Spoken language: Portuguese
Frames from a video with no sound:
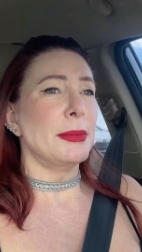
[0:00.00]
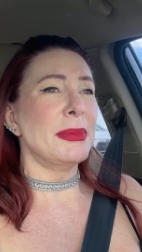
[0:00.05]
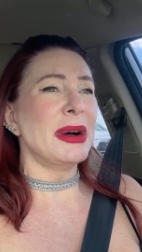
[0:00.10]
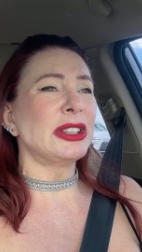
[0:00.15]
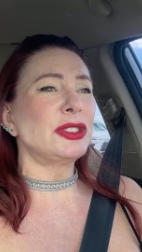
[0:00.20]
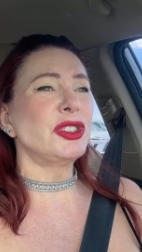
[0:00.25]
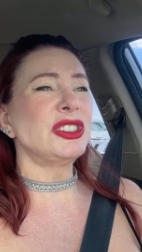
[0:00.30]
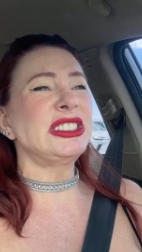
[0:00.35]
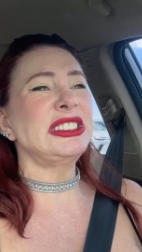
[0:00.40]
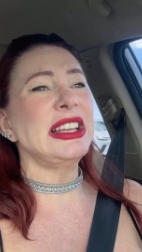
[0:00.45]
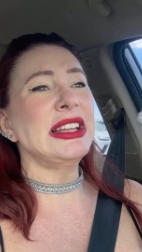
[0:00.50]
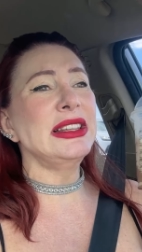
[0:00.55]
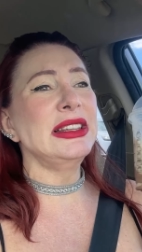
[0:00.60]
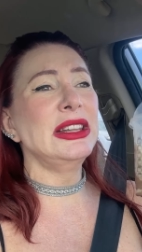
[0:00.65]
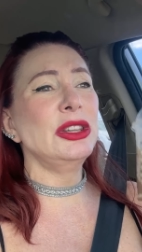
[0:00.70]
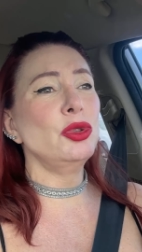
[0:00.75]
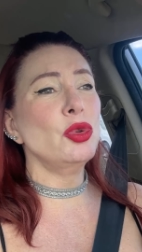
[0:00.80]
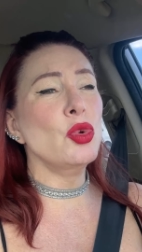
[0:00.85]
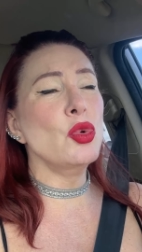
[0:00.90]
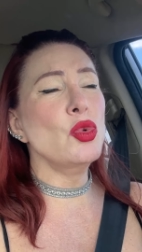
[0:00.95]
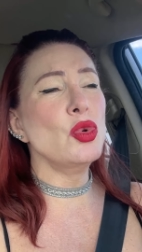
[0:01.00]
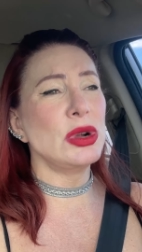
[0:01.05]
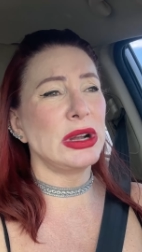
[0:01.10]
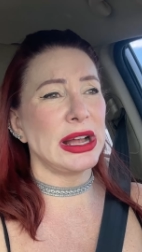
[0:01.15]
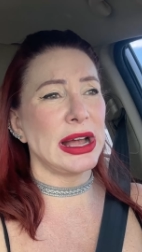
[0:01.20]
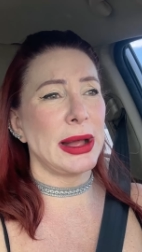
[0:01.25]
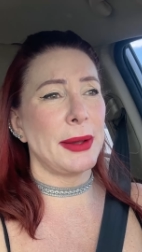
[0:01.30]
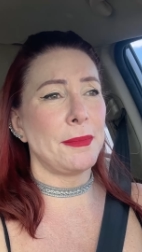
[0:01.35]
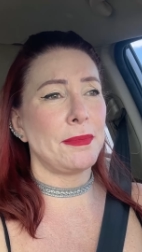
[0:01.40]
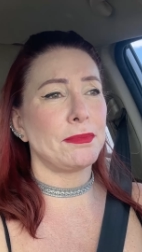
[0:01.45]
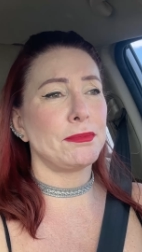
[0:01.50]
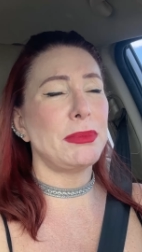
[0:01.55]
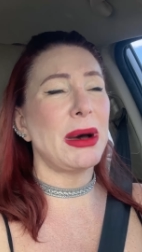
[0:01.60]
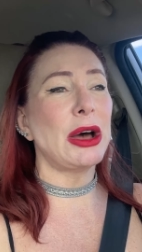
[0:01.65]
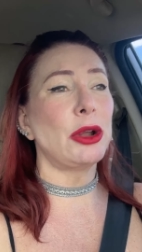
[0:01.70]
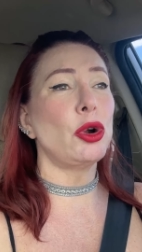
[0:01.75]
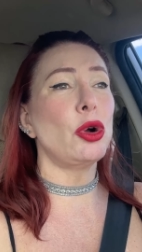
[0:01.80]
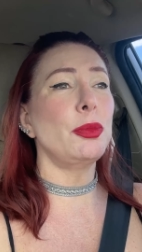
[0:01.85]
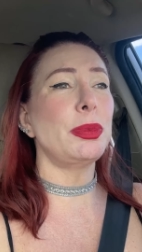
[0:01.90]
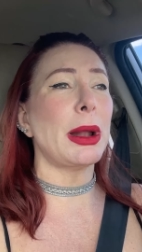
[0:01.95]
Mas você nunca
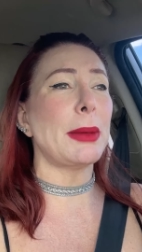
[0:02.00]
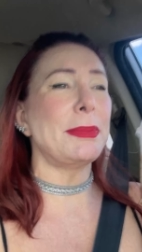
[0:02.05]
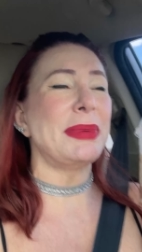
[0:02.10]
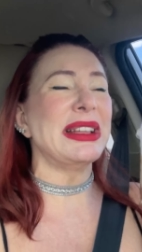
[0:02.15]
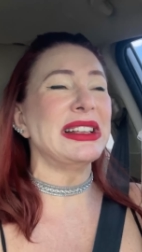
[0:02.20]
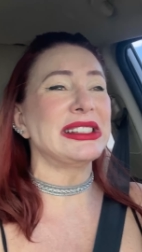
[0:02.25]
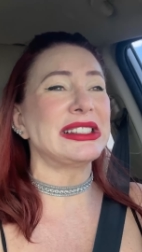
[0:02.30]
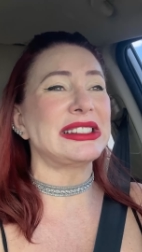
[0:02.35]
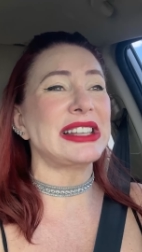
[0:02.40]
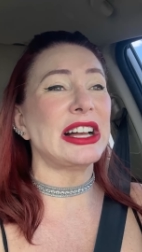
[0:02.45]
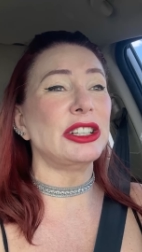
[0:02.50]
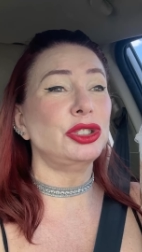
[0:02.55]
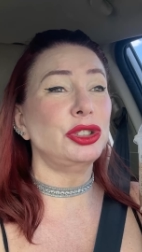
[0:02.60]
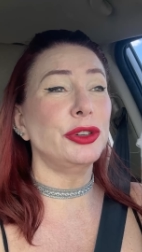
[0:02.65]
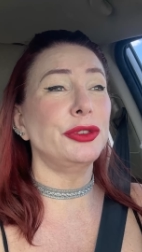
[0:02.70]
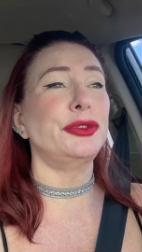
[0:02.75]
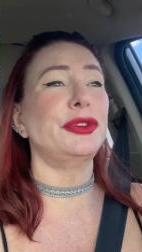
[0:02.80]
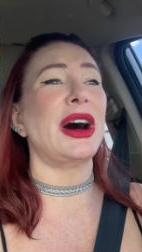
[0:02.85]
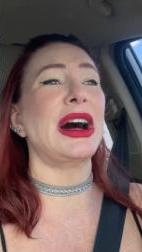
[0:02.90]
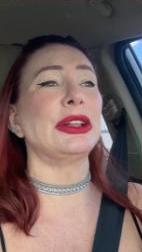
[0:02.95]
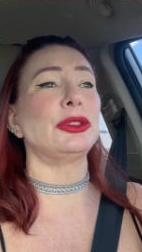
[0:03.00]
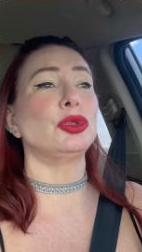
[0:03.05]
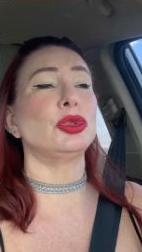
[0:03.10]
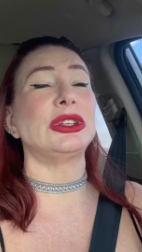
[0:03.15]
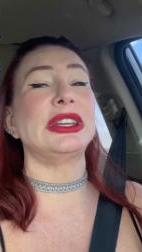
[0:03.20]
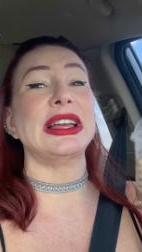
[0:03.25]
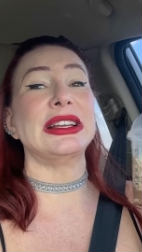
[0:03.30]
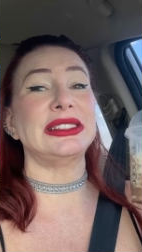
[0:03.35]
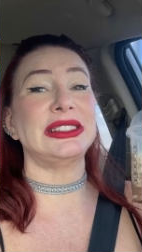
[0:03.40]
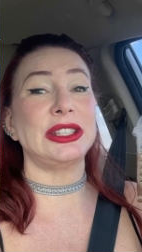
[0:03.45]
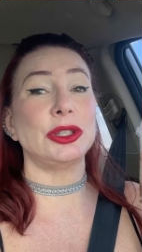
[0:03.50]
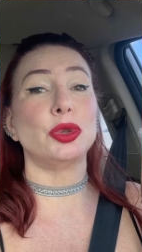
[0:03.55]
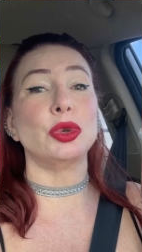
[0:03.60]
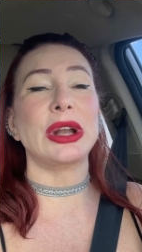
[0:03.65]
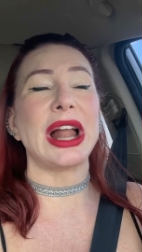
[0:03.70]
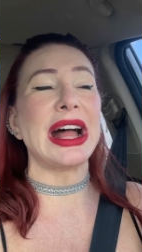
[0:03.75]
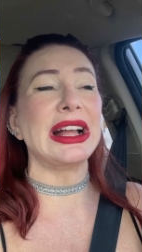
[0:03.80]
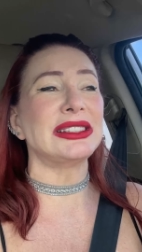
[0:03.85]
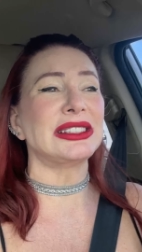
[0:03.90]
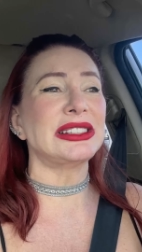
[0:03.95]
parou para pensar de fato o que é
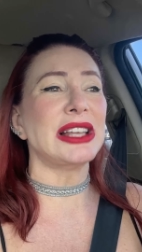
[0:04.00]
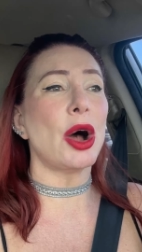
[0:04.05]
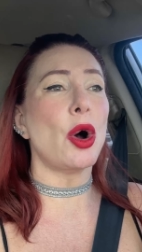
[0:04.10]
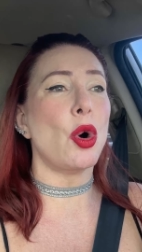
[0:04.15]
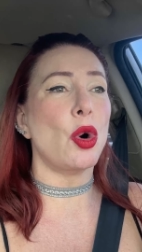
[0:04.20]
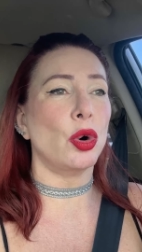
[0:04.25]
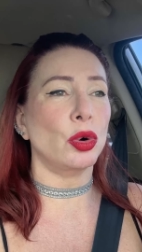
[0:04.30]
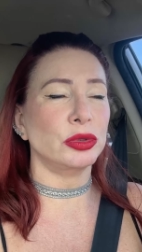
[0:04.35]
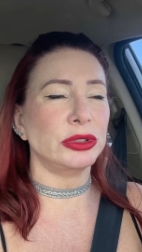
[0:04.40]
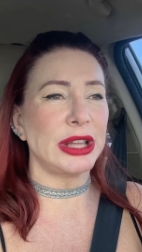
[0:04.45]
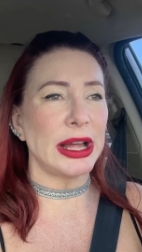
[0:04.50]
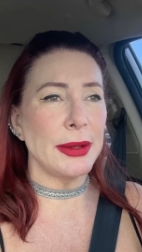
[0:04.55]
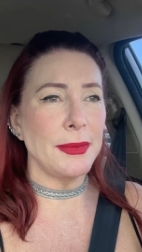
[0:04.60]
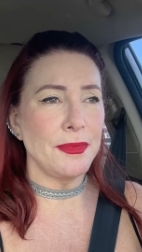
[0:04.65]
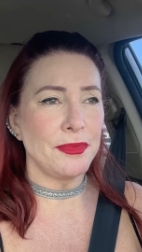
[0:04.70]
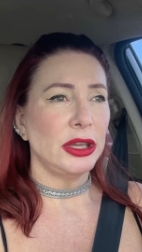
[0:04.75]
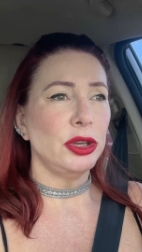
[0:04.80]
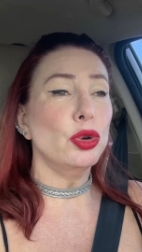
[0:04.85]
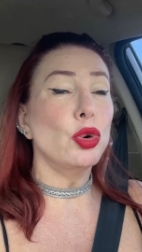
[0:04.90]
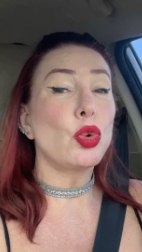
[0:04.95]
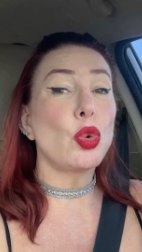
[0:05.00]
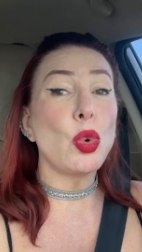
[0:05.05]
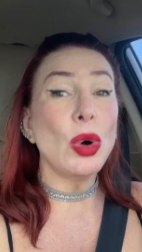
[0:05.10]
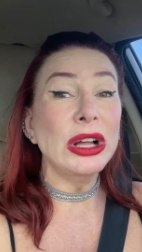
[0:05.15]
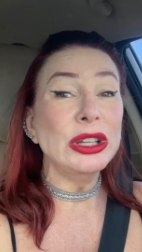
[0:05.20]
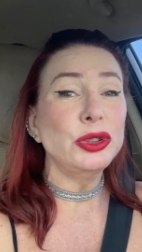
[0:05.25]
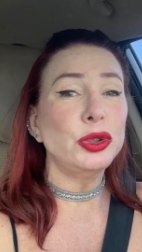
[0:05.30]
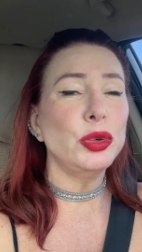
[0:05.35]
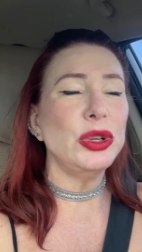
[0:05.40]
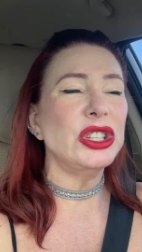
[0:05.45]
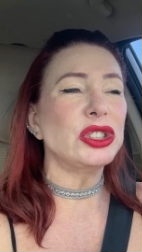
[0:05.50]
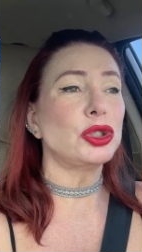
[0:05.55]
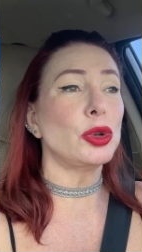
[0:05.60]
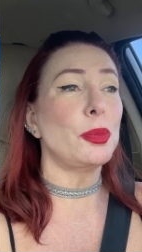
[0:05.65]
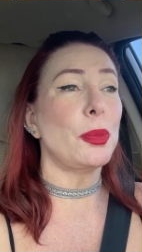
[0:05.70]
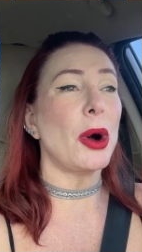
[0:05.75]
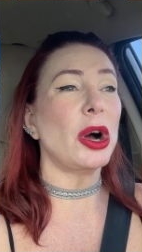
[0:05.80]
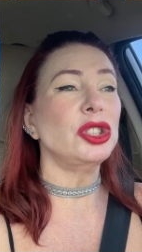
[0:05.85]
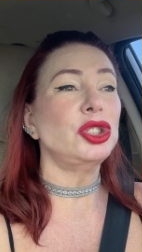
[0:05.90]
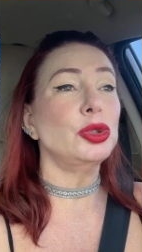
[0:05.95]
segurar essa onda e o quanto isso
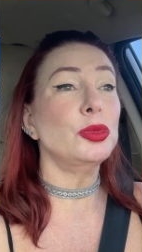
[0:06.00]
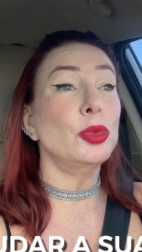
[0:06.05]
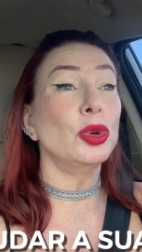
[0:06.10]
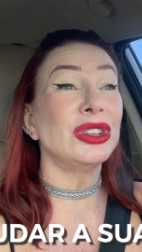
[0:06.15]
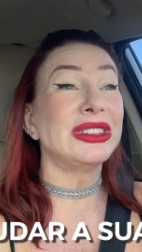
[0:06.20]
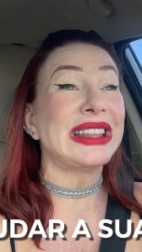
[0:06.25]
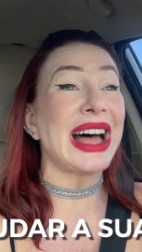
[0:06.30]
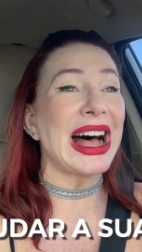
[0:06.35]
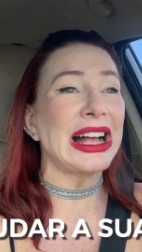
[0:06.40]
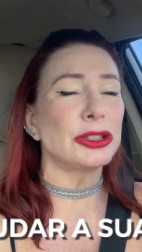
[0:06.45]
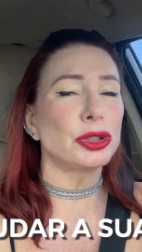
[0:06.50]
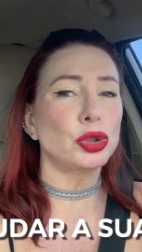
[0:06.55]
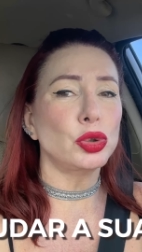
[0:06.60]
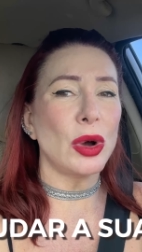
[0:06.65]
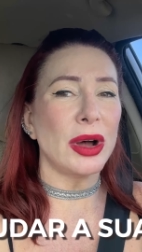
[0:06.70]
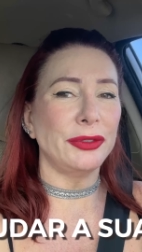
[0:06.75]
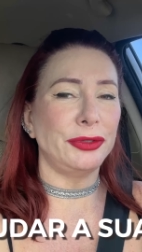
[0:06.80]
pode mudar a sua